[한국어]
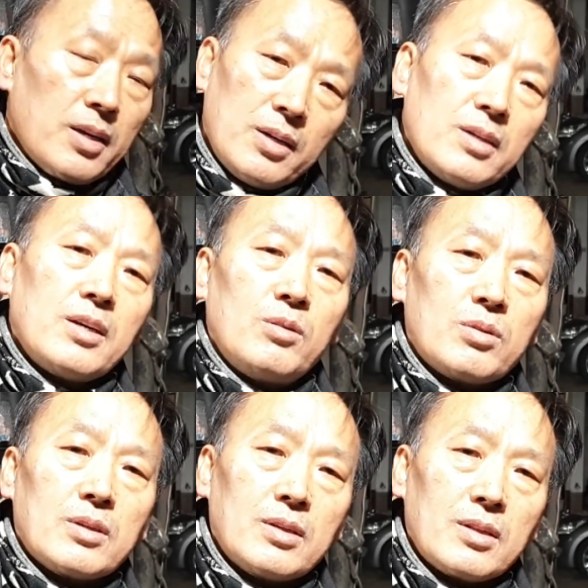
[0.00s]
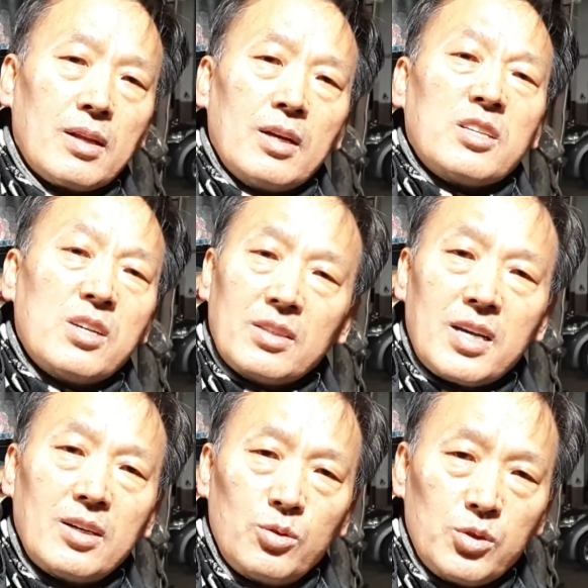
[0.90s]
이런 경우는
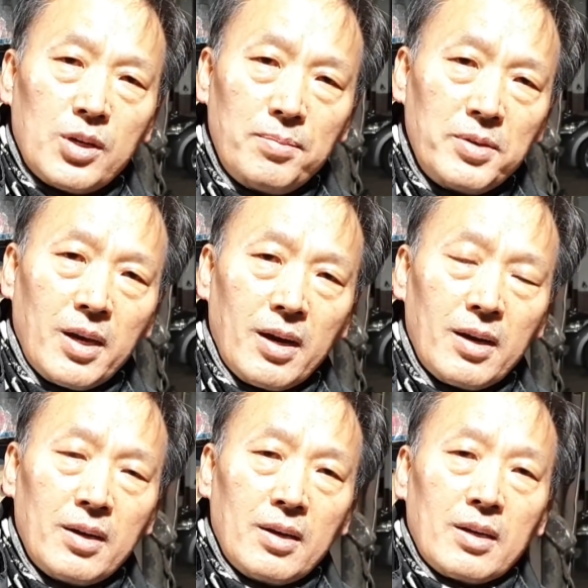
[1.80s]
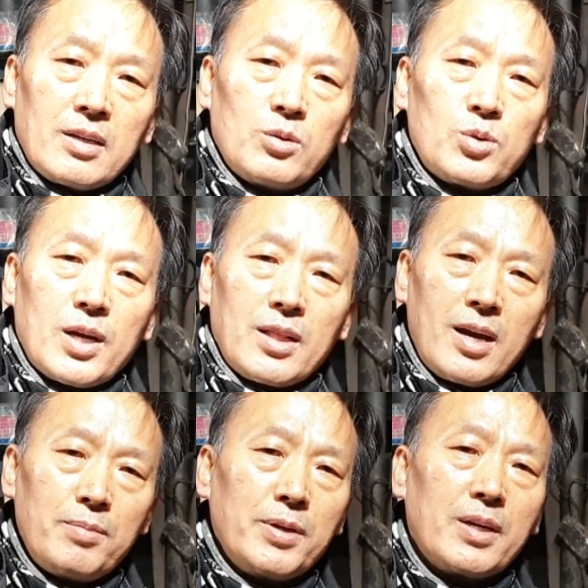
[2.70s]
정상을 유지합니다. 그래서 우리가
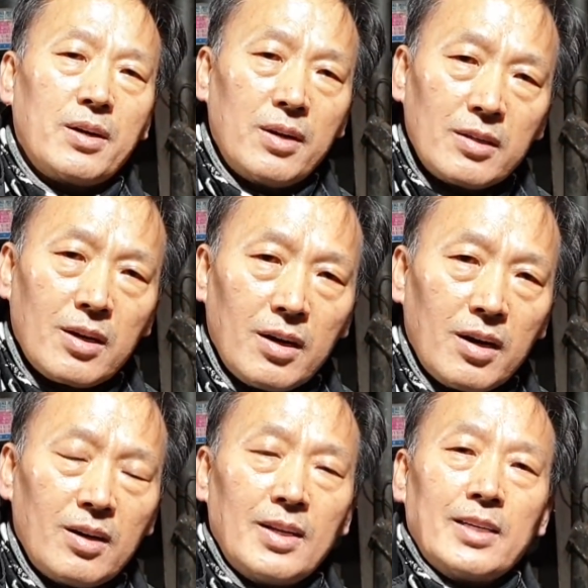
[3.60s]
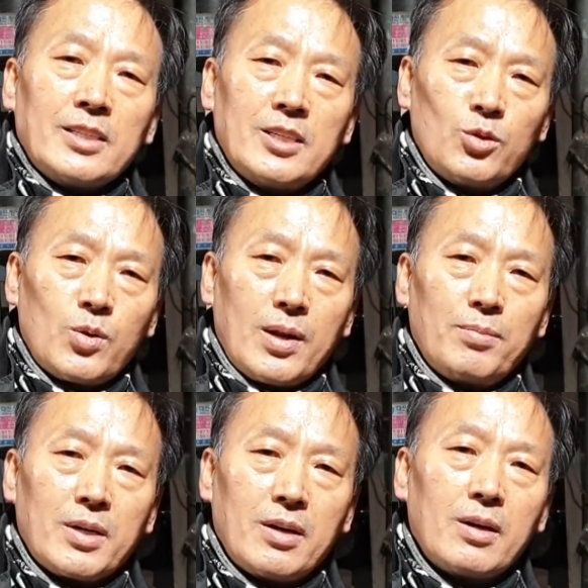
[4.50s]
타이밍을 걸어서 시동을
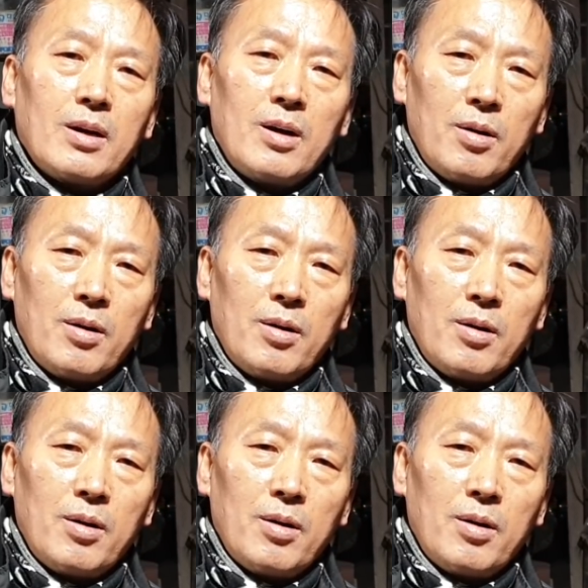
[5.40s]
한번 걸어